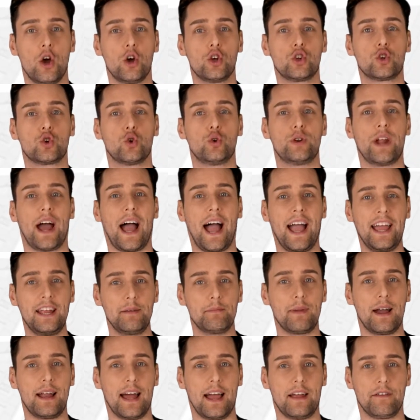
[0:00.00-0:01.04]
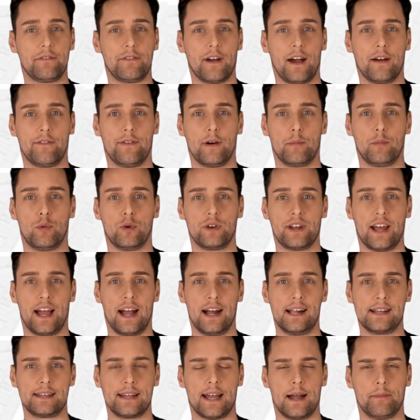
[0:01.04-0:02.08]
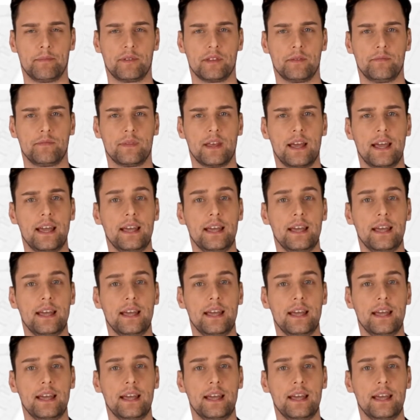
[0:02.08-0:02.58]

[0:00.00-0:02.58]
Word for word: schon einmal ein Fahrverbot erhalten habt.